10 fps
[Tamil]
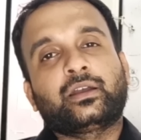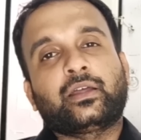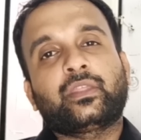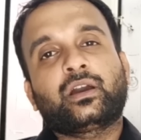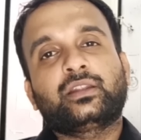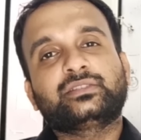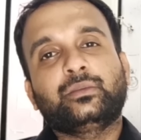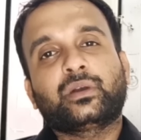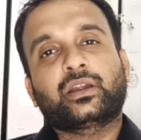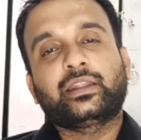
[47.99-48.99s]
அந்த கால
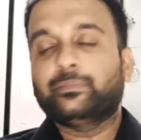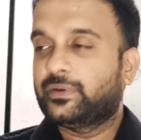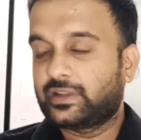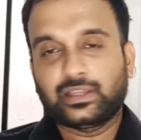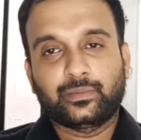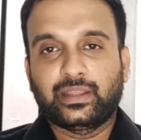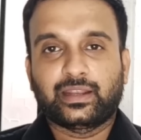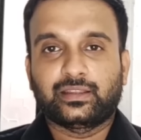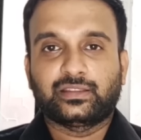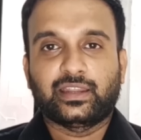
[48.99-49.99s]
சினிமாக்கள் இப்போ வருதா
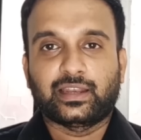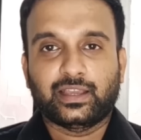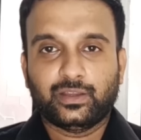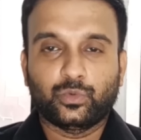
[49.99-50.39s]
அப்படிங்கிறது தெரியல